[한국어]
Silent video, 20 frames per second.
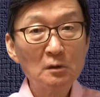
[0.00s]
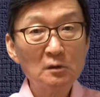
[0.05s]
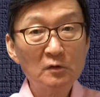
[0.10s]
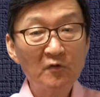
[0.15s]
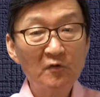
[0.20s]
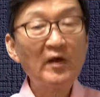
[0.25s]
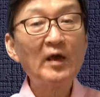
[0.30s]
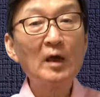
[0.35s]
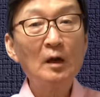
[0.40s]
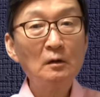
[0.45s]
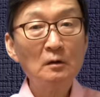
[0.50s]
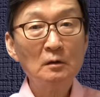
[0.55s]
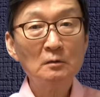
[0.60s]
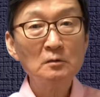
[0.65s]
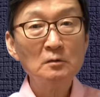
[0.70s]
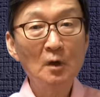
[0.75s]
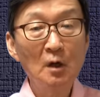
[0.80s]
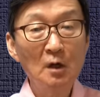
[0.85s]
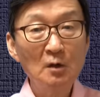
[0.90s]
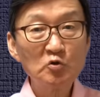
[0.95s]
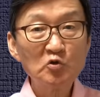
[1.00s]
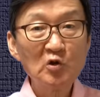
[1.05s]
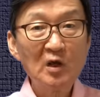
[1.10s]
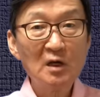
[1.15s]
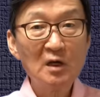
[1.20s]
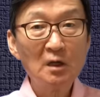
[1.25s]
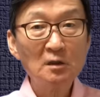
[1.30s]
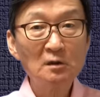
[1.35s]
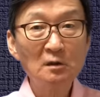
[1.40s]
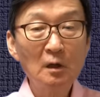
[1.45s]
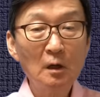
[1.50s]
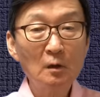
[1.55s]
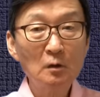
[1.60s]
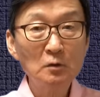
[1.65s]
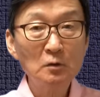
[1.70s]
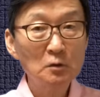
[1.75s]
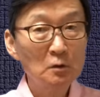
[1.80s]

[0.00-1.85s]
드래곤 차이나 드래곤